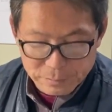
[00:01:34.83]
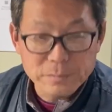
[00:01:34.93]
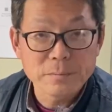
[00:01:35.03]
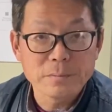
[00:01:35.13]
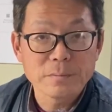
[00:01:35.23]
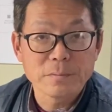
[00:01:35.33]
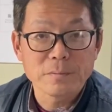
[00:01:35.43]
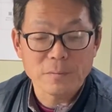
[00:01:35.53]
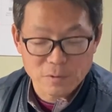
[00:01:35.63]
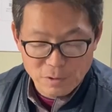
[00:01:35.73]
言う
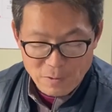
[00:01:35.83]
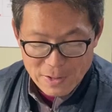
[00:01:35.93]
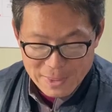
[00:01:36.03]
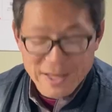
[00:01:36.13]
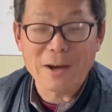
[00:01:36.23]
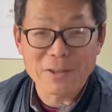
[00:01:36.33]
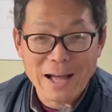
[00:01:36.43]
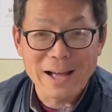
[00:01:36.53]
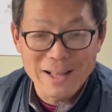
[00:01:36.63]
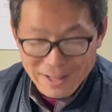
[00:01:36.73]
それは違うな
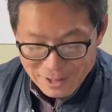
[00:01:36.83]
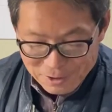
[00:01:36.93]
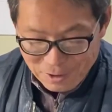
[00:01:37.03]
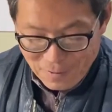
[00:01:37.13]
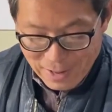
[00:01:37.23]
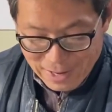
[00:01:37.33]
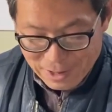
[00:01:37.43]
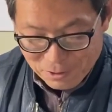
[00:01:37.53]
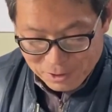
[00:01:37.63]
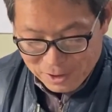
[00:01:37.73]
それはあ
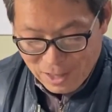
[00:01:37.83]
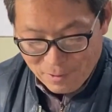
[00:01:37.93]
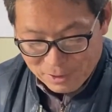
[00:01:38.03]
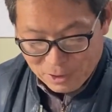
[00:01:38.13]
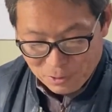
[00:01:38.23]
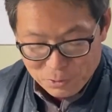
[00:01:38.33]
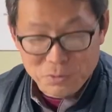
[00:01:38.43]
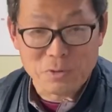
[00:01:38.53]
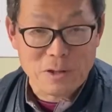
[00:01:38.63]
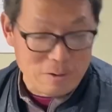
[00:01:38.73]
の幸せの
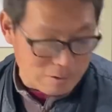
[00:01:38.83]
薄い美